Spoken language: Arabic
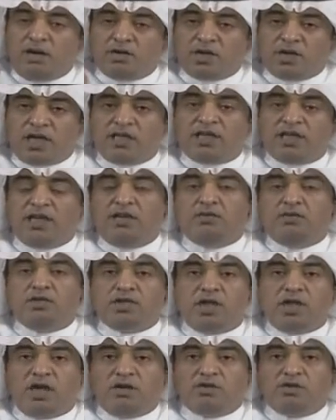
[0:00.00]
كانوا صادقين
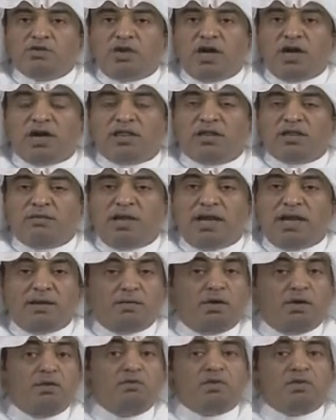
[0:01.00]
واشتغلوا جوا أرض
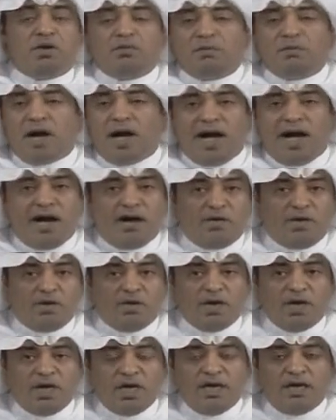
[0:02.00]
الملعب عمرهم ما
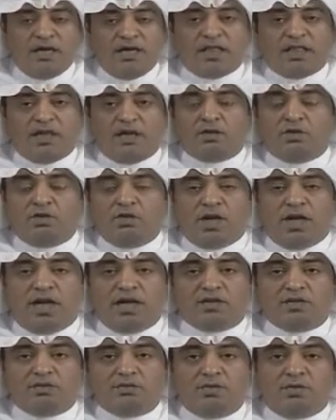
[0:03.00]
حاولوا يضحكون
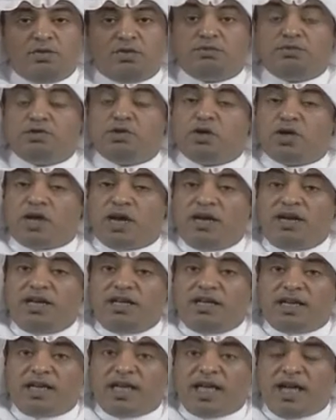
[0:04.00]
على جمهورهم شكرا
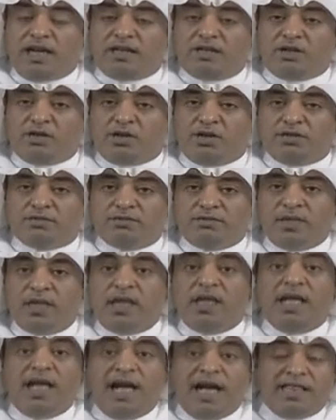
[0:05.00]
لكالديرون
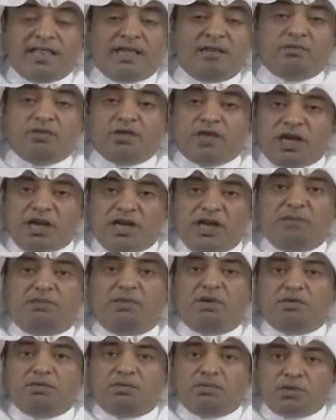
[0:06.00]
هذا
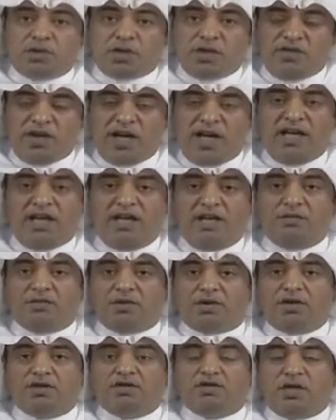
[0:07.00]
المدرب المتفهم
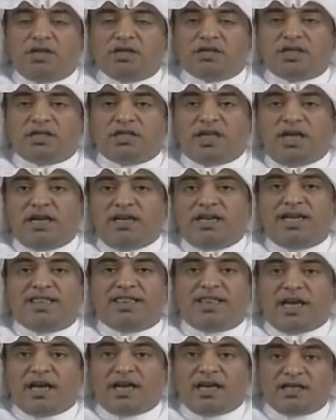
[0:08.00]
الرجل اللي استطاع أن
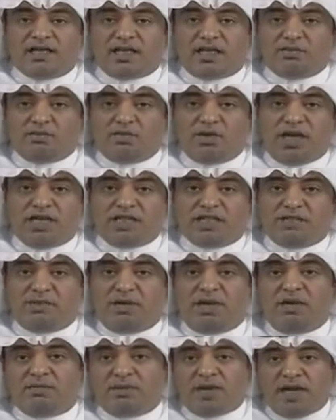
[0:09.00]
يضع خطط
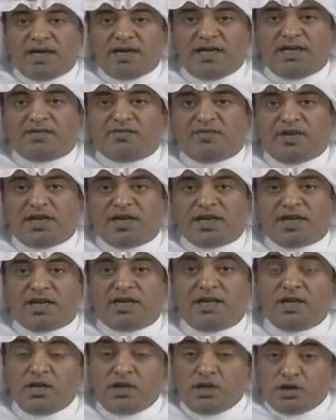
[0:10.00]
مناسبة لإمكانيات
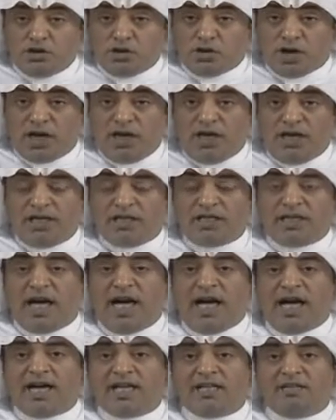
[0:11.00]
فريقه شكرا للي
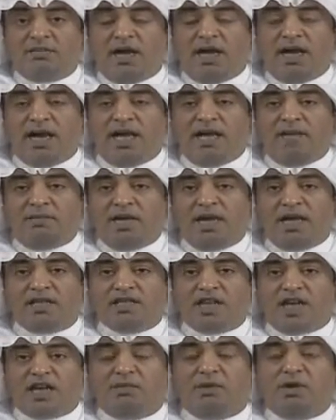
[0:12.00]
تعاقد مع اللاعبين
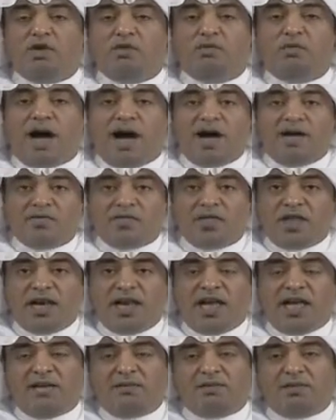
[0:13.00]
الأجانب اللي هم
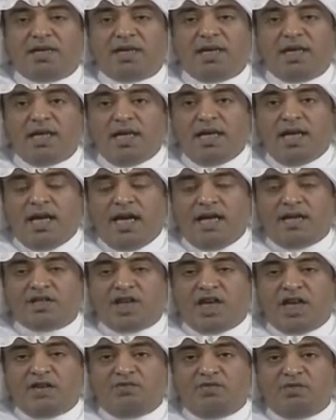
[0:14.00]
أفضل لاعبين
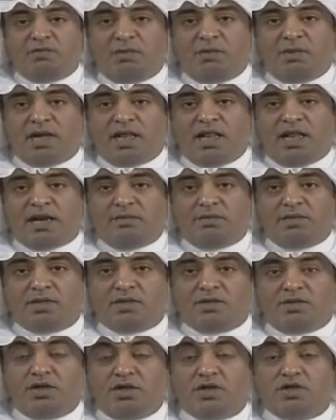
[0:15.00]
أجانب في المملكة العربية
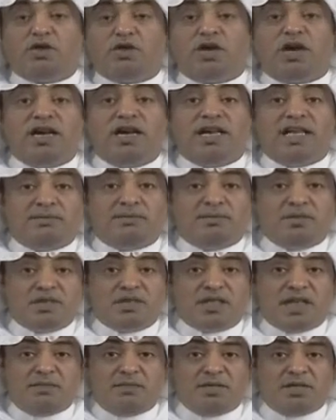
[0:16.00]
السعودية شكرا
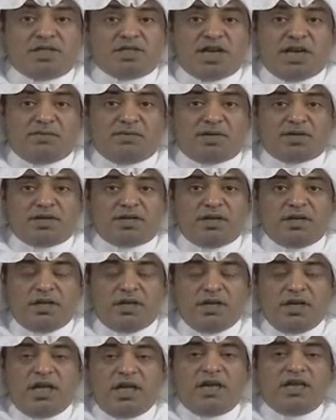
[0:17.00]
للكابتن سامي الجابر
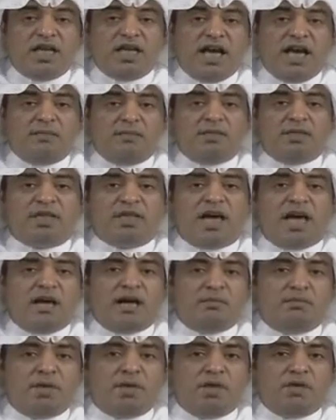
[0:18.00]
اللي ياما
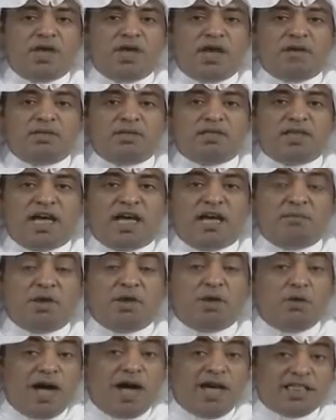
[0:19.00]
تحمل ما
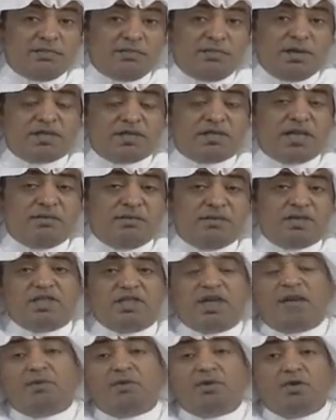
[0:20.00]
تحمل واثبت سامي
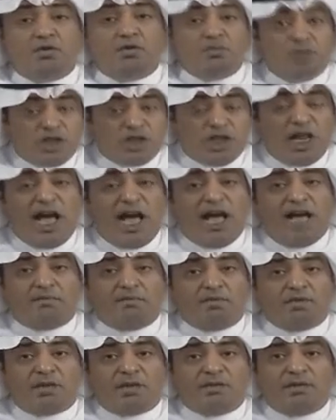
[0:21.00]
الجابر انه مش
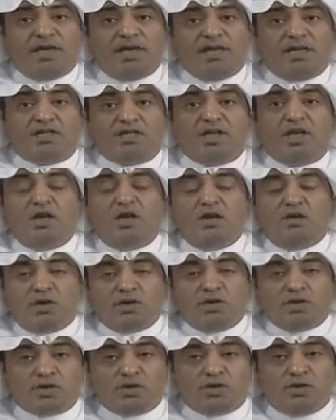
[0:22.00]
لاعب متميز
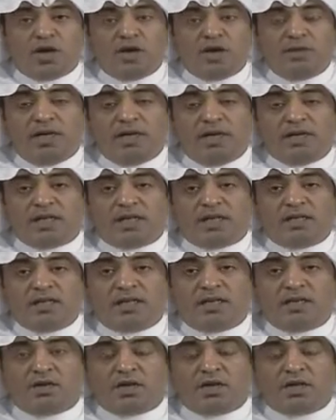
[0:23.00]
واسطوره من
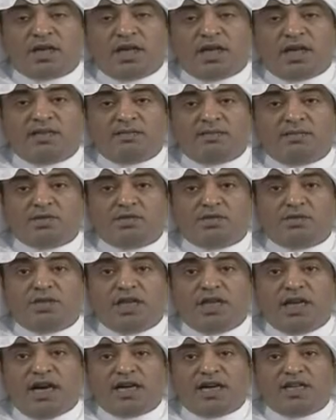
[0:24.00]
اساطير كره القدم
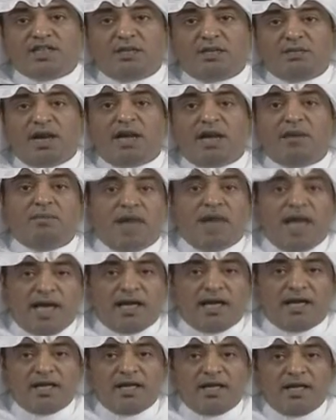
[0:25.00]
السعوديه خارج الملعب
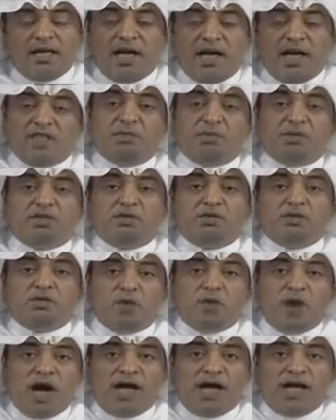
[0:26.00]
لا اثبت انه
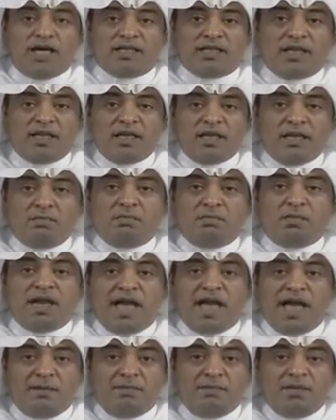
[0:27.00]
واحد
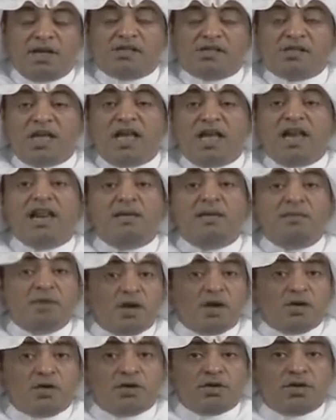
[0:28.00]
من اميز ان لم
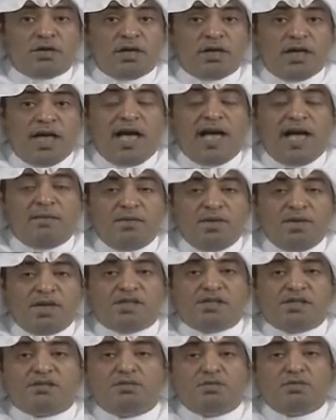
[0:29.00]
يكن
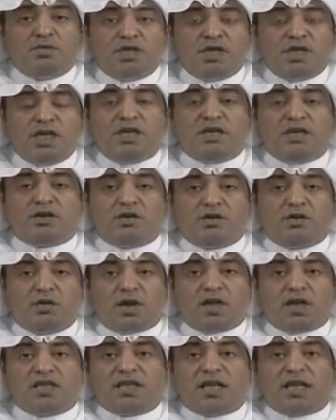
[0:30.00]
اميز مدير
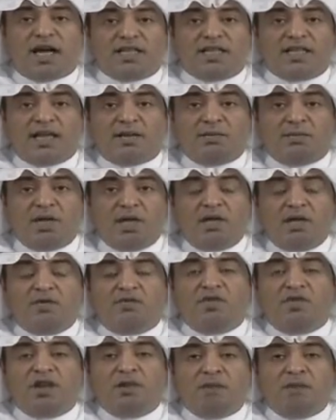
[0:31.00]
كره قدم
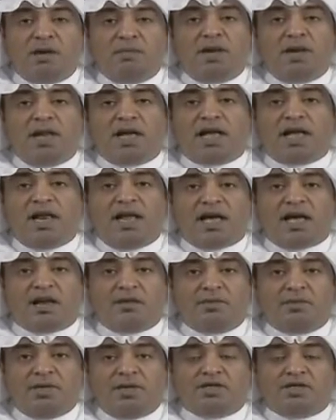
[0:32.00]
في المملكه
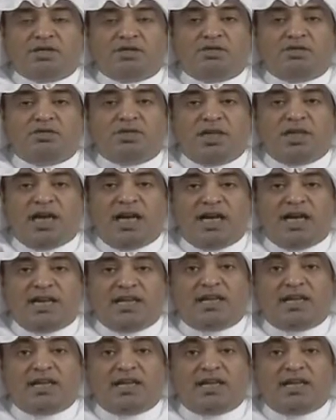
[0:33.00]
العربيه السعوديه